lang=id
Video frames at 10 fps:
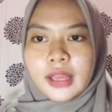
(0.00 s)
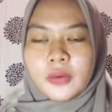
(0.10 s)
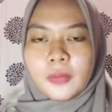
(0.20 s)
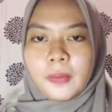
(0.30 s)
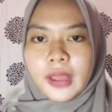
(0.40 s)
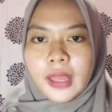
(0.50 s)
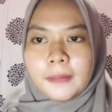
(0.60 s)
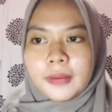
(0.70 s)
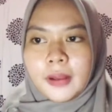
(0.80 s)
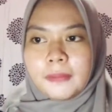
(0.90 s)
upaya
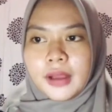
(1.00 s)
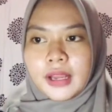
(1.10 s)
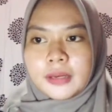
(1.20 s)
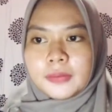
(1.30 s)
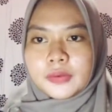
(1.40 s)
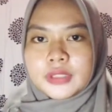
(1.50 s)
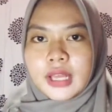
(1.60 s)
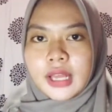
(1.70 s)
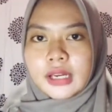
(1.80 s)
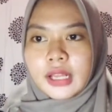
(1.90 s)
pengembangan
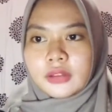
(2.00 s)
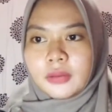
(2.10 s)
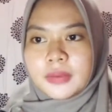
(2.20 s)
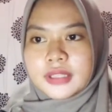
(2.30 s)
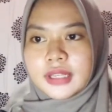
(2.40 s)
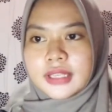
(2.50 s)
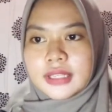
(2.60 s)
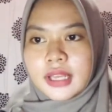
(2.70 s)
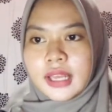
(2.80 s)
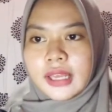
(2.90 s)
perusahaan atau bisnis
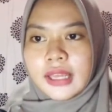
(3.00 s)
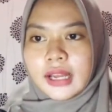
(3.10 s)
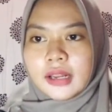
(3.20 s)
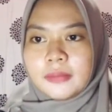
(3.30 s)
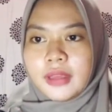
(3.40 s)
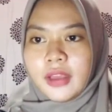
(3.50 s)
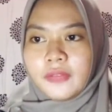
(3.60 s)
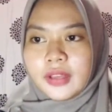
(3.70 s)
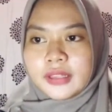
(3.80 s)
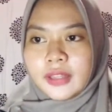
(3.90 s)
yang lebih
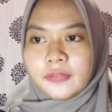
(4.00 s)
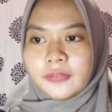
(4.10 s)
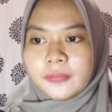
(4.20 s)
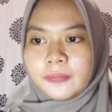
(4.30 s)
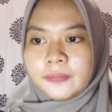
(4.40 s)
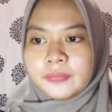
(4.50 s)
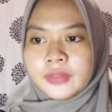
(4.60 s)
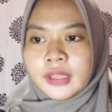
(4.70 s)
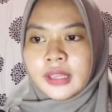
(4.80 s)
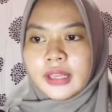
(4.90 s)
efektif.
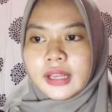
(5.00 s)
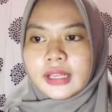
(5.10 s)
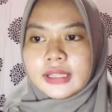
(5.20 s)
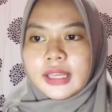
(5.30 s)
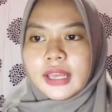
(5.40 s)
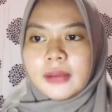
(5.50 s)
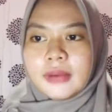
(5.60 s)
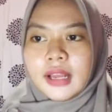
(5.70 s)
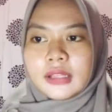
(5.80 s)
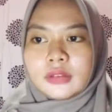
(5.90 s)
Yang ketiga,
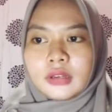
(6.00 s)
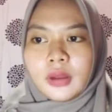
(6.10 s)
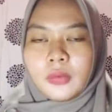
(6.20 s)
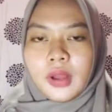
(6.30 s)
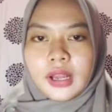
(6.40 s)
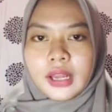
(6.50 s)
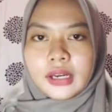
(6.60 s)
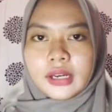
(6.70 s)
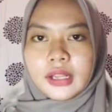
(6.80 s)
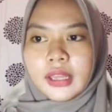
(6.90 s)
mengatur keuangan.
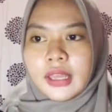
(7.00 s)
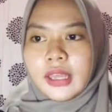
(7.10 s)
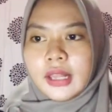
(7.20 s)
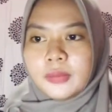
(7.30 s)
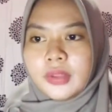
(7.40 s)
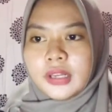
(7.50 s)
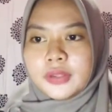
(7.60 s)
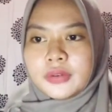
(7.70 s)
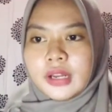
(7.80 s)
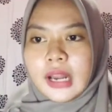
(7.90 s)
Ilmu ini
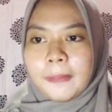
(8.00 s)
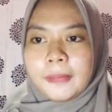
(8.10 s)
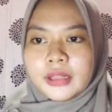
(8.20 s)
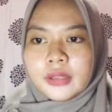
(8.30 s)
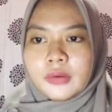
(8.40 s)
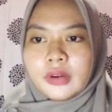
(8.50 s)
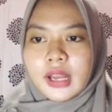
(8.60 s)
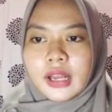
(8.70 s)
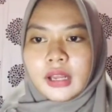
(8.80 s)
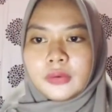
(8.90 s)
juga dapat
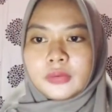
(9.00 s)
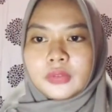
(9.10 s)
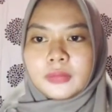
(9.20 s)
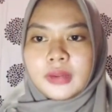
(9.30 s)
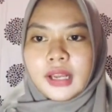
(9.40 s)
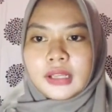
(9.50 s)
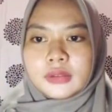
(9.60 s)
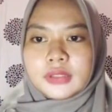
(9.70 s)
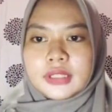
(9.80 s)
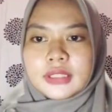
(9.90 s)
digunakan untuk
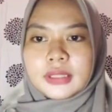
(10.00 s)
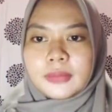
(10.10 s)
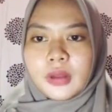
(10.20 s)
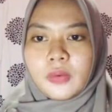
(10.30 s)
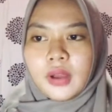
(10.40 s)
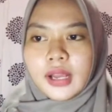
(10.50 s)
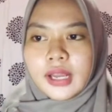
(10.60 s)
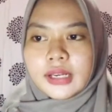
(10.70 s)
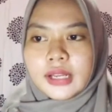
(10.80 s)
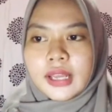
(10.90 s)
mengatur sistem
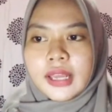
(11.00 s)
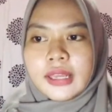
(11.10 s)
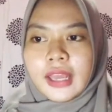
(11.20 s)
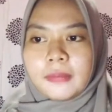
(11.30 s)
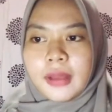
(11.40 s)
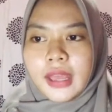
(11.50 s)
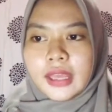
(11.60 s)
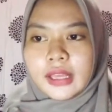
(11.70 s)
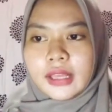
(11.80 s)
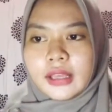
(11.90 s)
keuangan yang
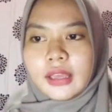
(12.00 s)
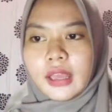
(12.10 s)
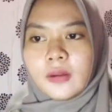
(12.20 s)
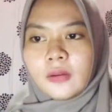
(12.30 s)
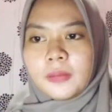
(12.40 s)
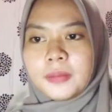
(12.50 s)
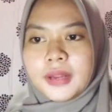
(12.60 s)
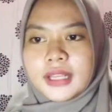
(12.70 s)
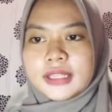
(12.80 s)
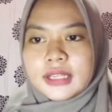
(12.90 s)
baik. Ekonomi
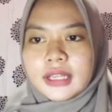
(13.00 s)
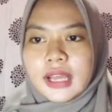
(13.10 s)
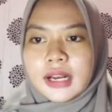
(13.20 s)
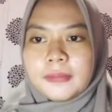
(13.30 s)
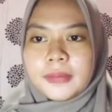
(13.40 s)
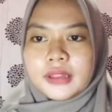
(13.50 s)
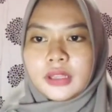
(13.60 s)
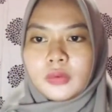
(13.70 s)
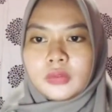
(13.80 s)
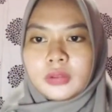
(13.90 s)
manajerial
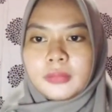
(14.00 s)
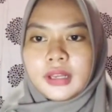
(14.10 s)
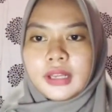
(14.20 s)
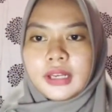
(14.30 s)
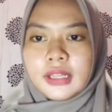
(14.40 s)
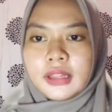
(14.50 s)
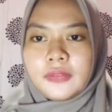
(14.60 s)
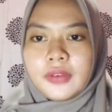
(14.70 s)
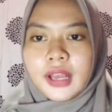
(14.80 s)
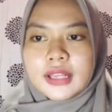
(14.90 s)
penting untuk
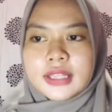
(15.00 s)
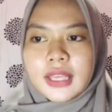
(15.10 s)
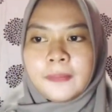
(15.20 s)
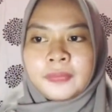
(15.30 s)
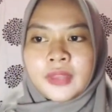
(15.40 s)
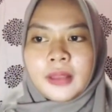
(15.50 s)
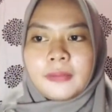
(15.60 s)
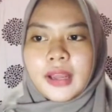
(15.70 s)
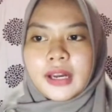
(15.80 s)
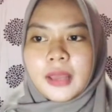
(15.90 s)
mengidentifikasi
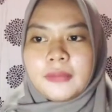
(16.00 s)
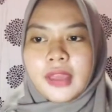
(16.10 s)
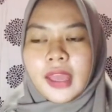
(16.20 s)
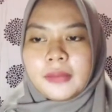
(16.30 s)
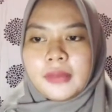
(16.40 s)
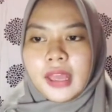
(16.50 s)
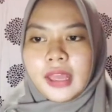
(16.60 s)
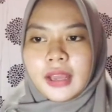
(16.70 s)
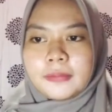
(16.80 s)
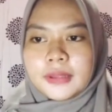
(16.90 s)
mana
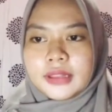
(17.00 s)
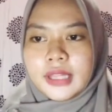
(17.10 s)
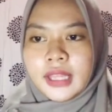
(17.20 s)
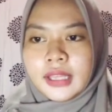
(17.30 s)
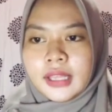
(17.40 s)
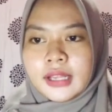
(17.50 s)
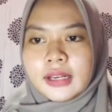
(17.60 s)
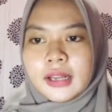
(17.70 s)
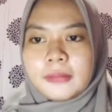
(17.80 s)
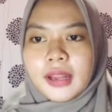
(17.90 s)
biaya-biaya yang penting
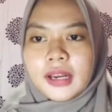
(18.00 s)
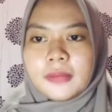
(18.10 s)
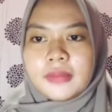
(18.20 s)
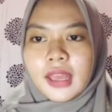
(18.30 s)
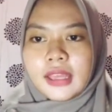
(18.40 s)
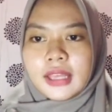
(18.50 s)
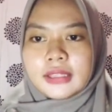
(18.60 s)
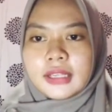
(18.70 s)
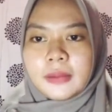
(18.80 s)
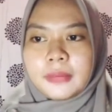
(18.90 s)
dan mana biaya yang
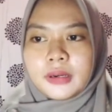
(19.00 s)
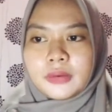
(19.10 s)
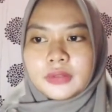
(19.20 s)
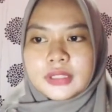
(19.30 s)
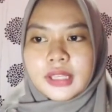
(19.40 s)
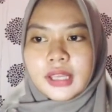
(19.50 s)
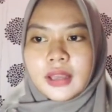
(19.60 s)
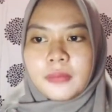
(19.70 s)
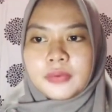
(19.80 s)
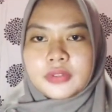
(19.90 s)
tidak perlu
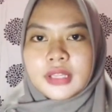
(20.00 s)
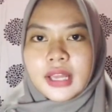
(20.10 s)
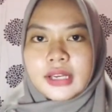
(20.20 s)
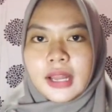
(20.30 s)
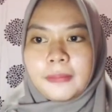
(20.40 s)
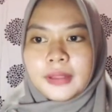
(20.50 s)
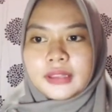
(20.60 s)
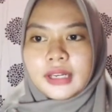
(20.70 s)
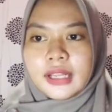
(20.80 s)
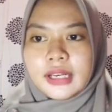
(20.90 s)
sehingga perusahaan dapat
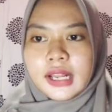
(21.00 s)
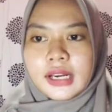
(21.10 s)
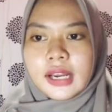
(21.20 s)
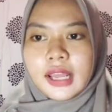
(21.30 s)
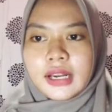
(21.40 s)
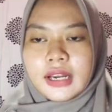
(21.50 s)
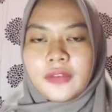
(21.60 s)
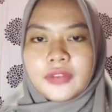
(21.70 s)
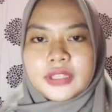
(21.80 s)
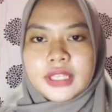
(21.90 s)
terhindar dari
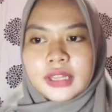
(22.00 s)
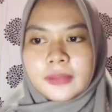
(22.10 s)
defisit.